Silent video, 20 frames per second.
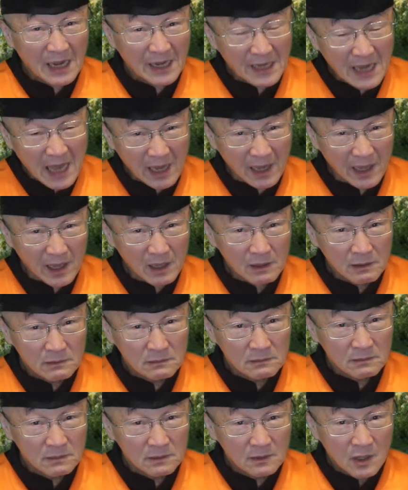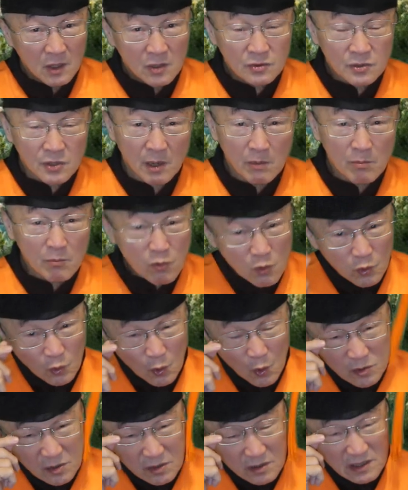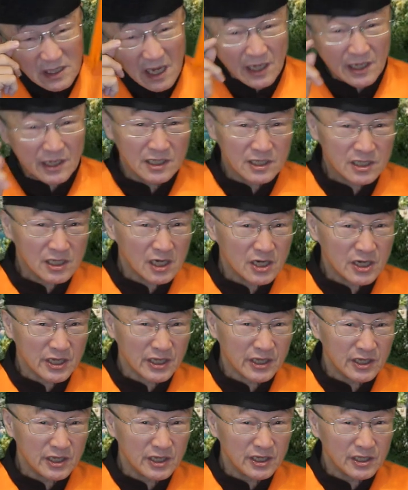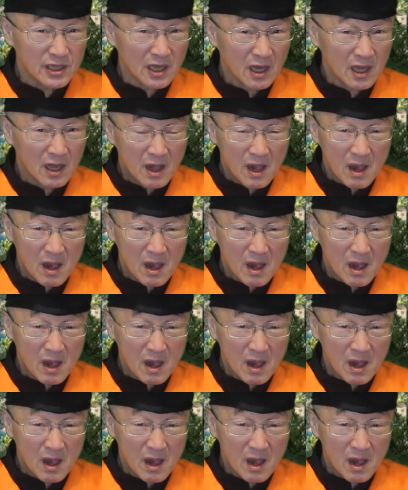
哪个全部都是在你这个领域的，